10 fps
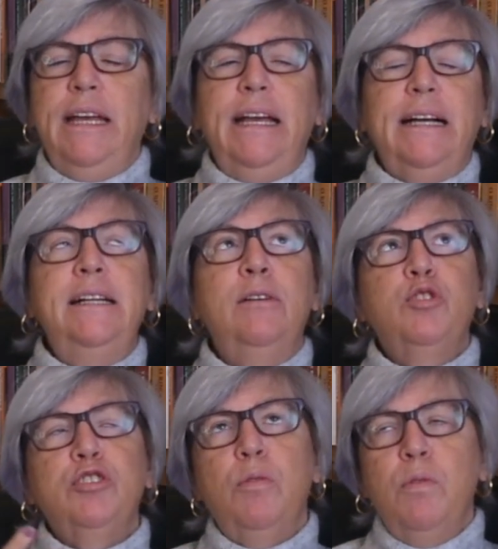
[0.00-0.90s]
e que não
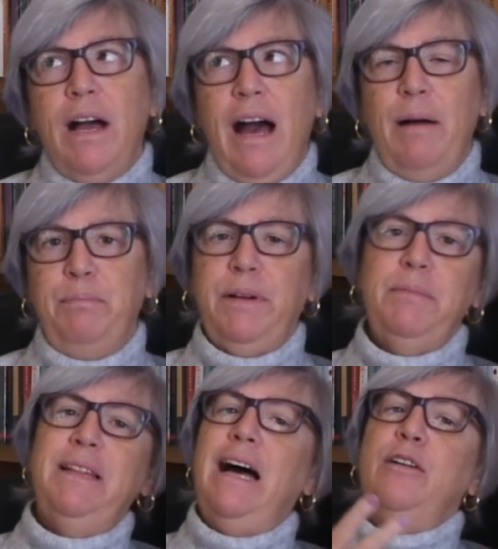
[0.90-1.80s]
estão cá para
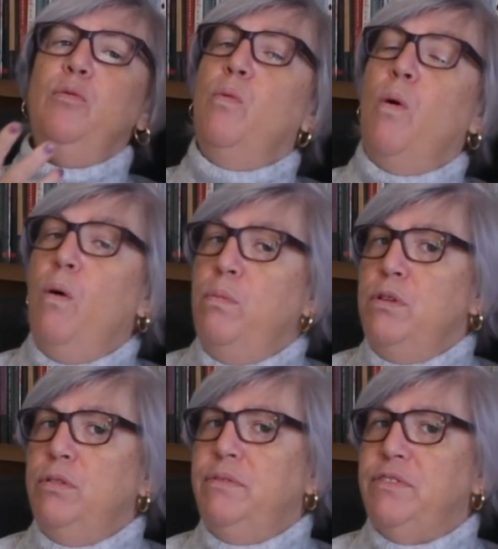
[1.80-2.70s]
me darem um
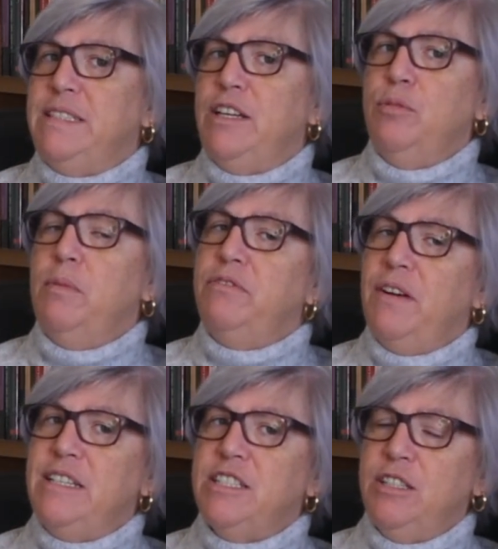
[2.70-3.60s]
ombro e fazerem uma
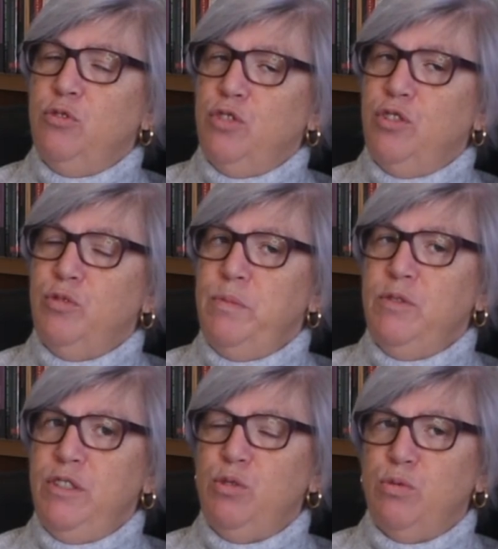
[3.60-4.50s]
festa nos, nos
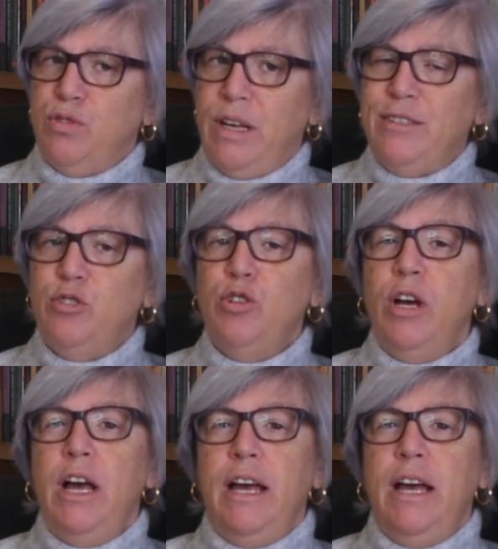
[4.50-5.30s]
meus insucessos,